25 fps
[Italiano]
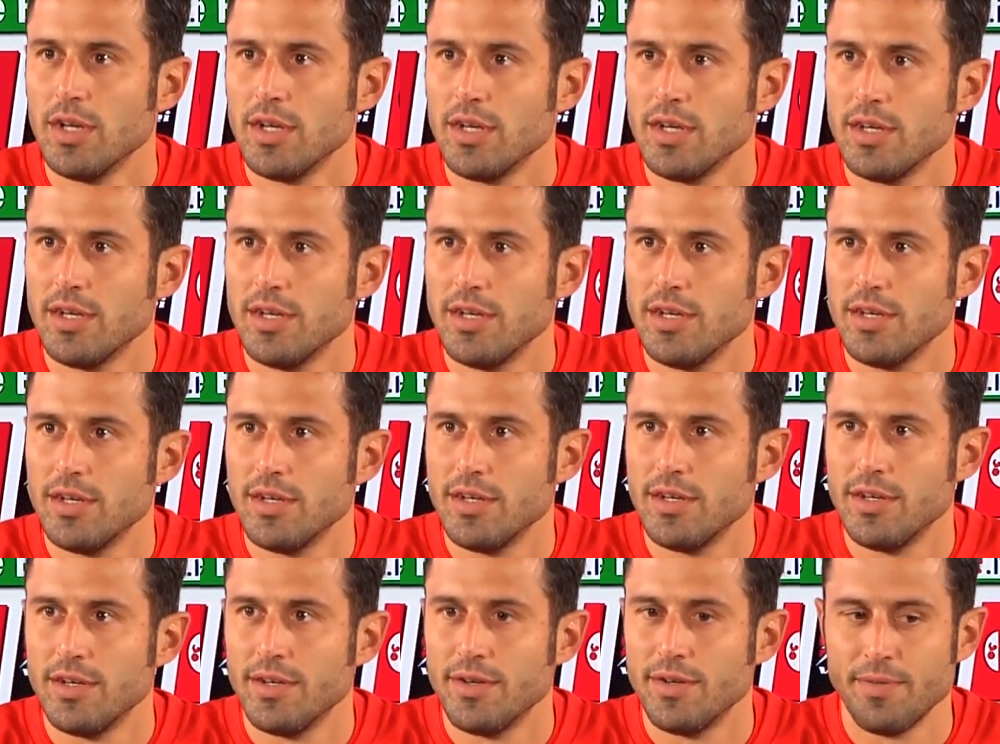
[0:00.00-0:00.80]

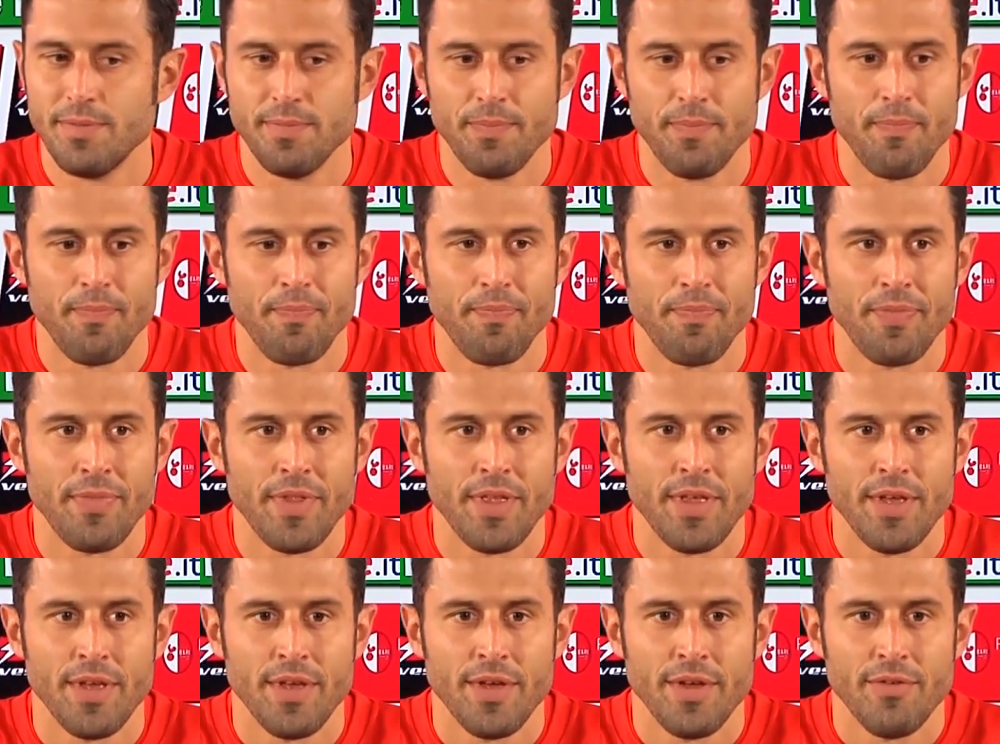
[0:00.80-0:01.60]
E, ehm,
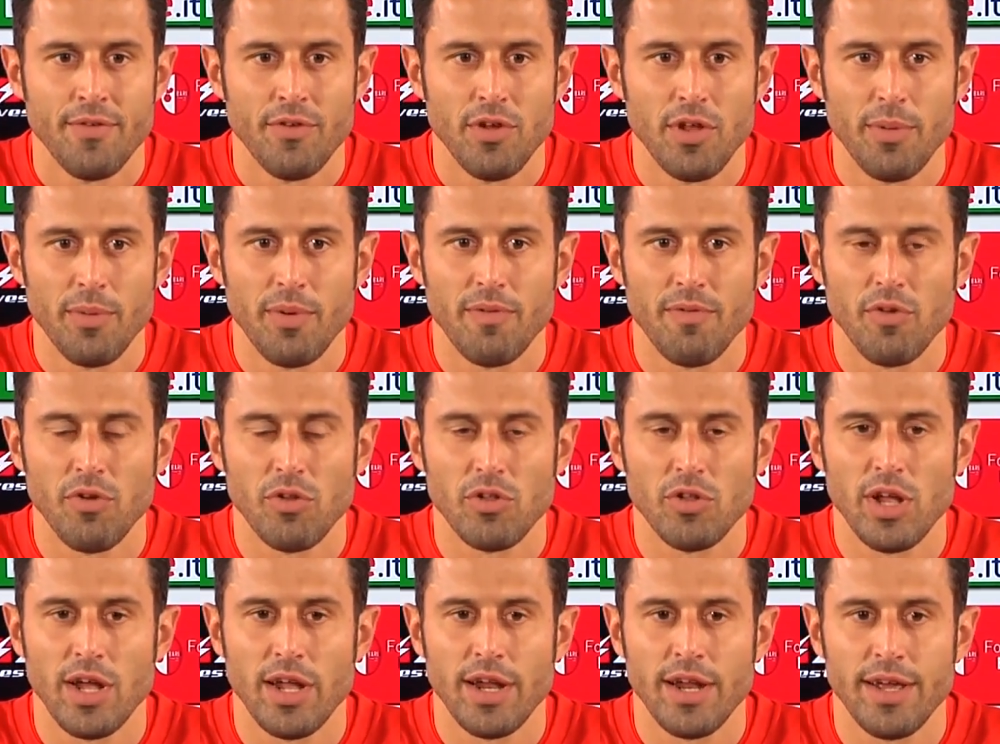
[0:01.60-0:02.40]
vogliamo
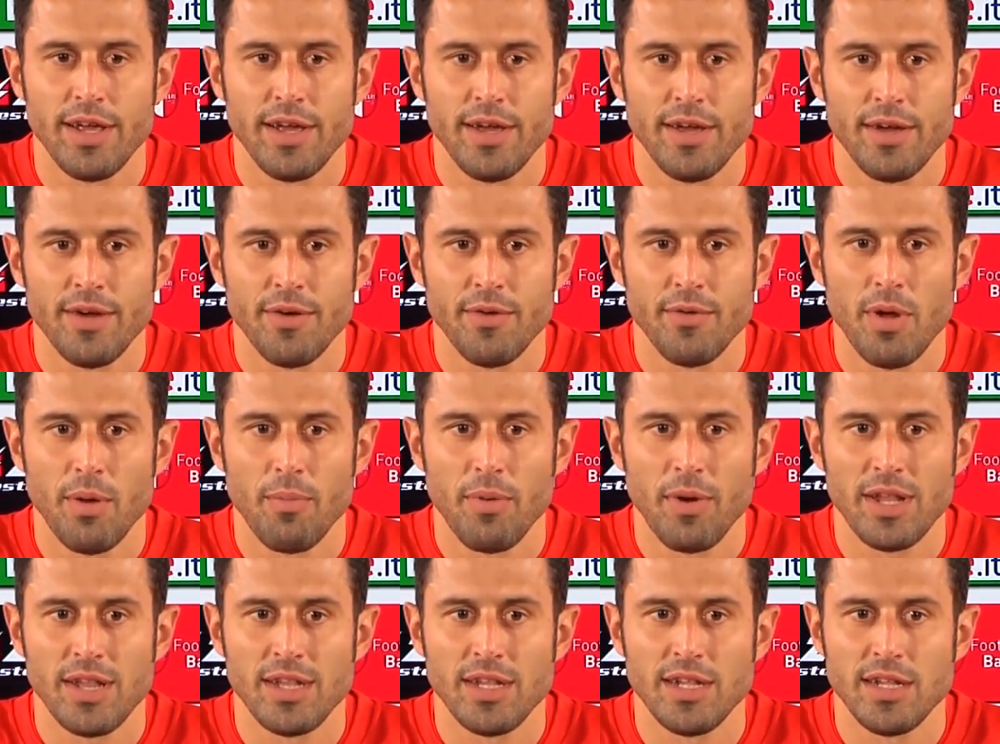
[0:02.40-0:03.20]
affrontare una
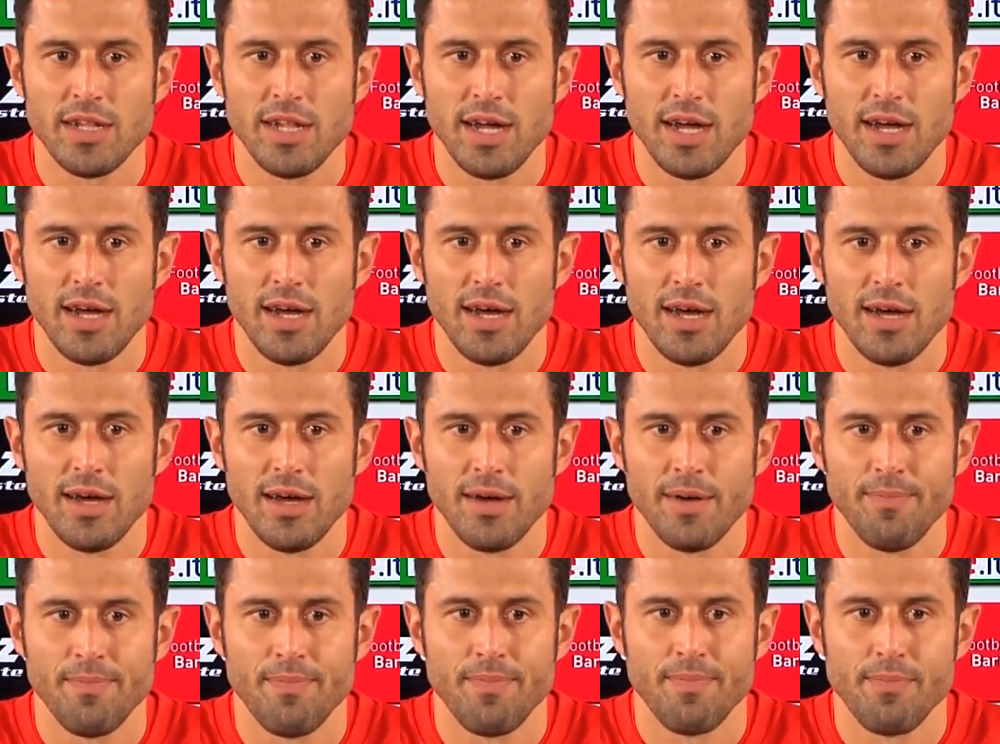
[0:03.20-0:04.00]

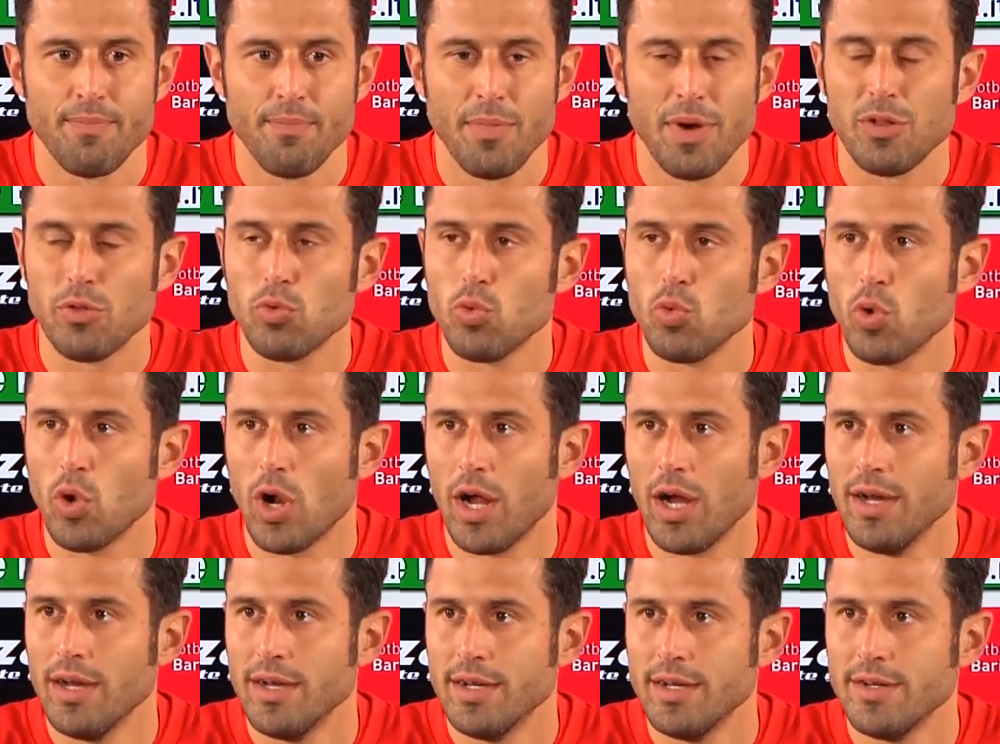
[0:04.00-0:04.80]
partita
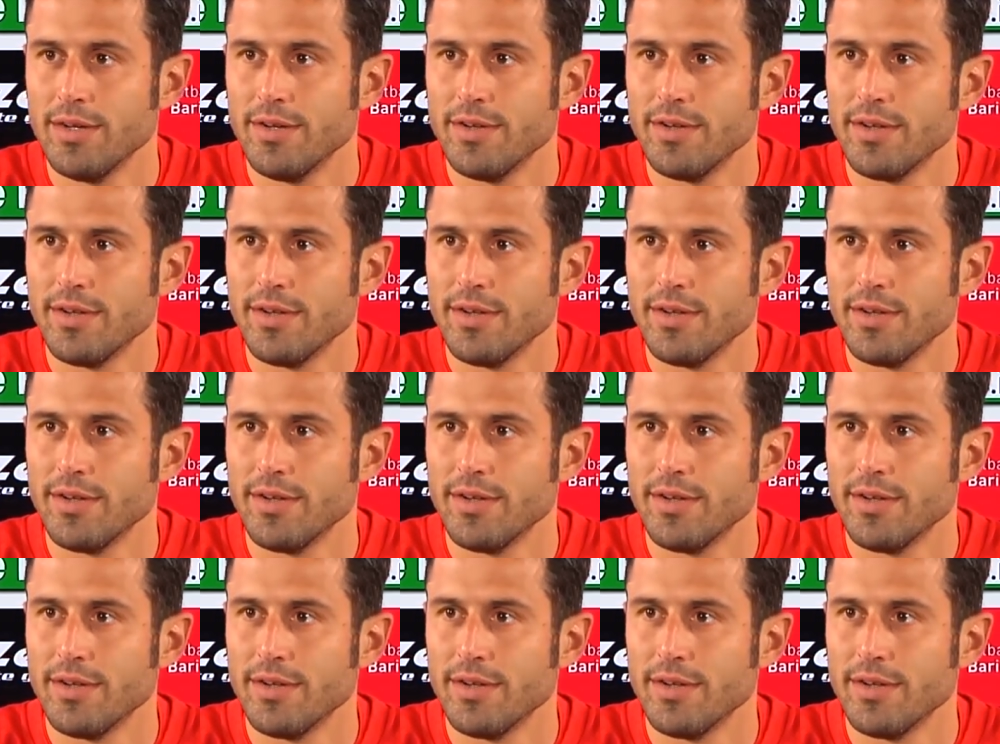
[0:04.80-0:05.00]
matura,